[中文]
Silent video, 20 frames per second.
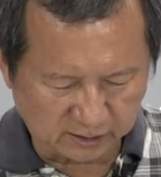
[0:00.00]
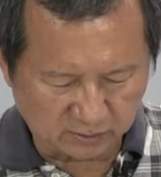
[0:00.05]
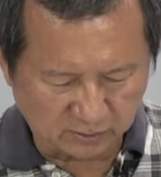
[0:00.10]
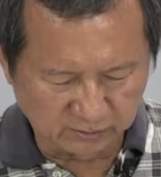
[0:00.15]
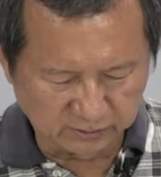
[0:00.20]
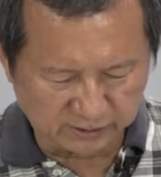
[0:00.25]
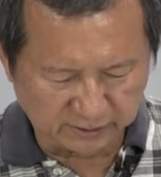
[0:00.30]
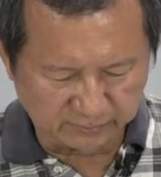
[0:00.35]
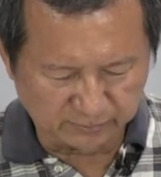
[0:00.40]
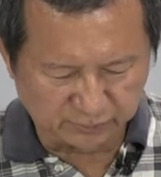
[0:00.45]
个
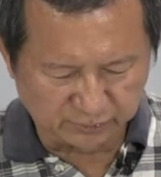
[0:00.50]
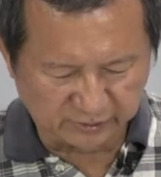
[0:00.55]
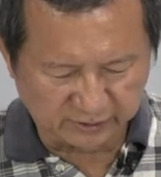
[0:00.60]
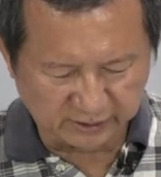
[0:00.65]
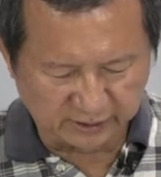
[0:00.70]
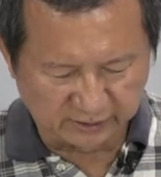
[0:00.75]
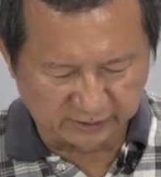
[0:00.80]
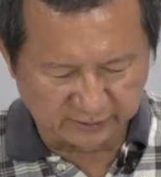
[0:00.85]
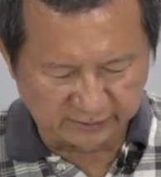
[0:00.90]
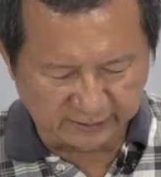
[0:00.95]
空间不是
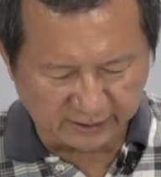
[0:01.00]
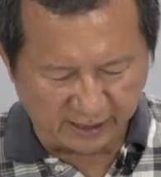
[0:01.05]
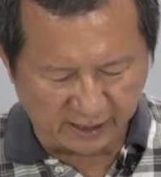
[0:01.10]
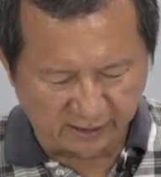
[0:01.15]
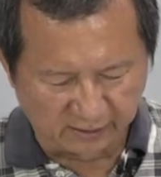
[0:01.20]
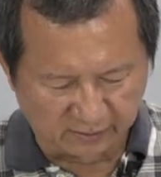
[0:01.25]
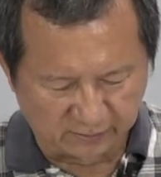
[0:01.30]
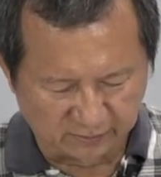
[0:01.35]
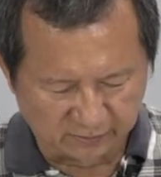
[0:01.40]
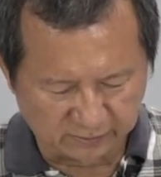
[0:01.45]
很大
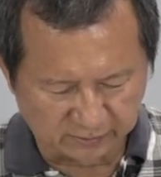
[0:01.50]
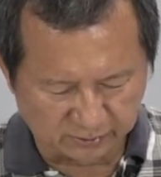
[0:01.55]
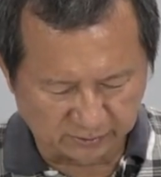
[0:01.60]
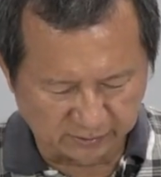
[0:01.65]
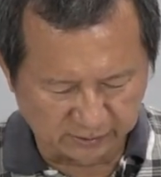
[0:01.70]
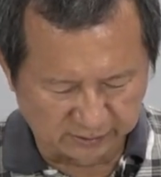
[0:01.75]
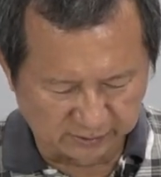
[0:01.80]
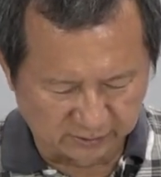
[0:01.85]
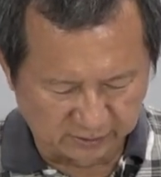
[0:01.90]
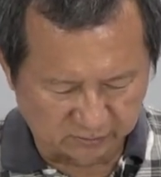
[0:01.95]
哈，
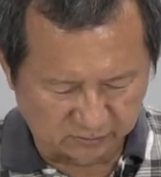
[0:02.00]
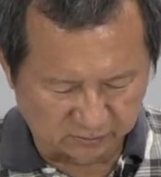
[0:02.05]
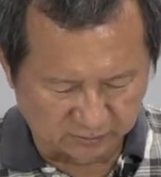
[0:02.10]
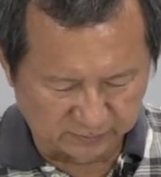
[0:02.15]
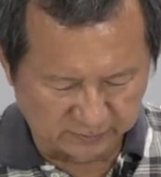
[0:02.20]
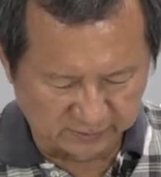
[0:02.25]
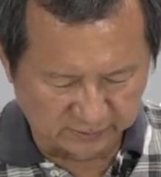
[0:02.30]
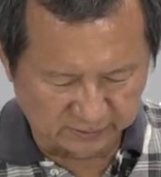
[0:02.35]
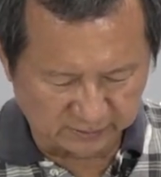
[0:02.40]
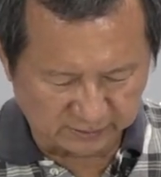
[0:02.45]
所以呢，我
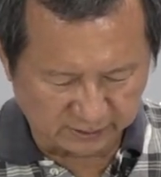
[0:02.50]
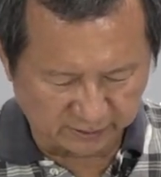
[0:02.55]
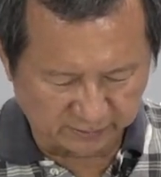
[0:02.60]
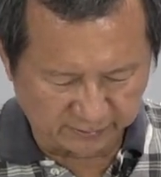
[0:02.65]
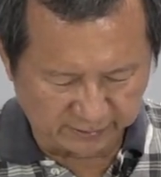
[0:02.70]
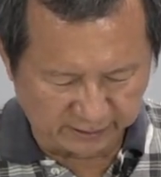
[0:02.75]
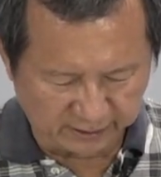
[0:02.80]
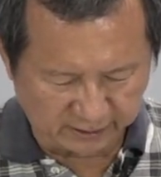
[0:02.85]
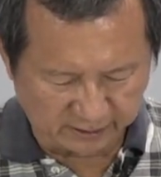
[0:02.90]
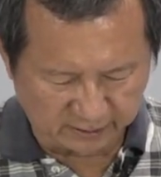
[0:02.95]
们稍
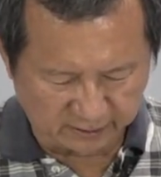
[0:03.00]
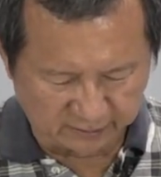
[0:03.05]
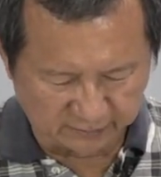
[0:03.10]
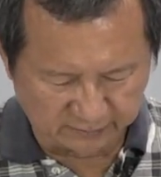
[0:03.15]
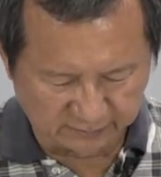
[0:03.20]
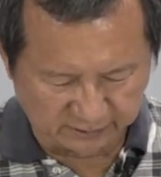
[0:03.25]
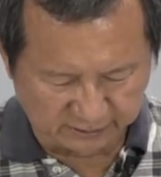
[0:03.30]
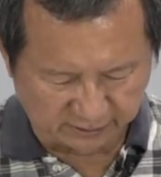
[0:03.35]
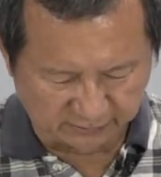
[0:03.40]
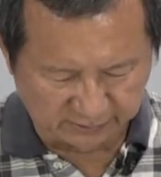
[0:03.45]
微要
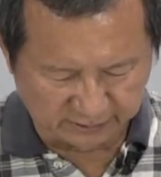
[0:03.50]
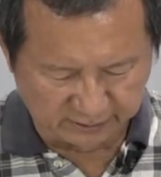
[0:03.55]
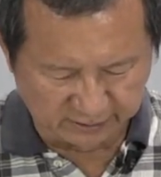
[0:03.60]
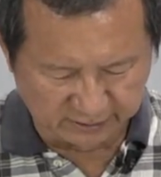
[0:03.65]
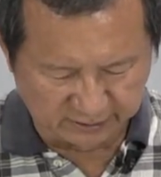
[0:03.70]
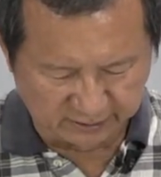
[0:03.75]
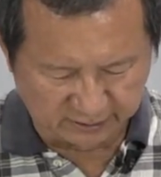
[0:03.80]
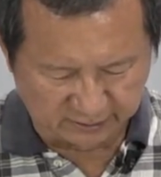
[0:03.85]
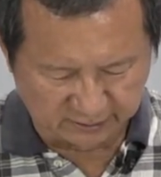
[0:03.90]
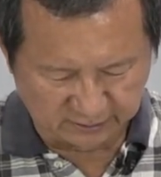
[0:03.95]
小心一
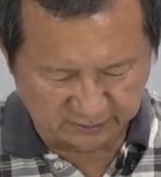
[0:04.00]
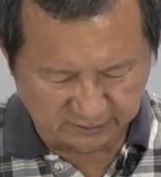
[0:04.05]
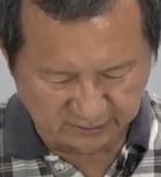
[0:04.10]
点，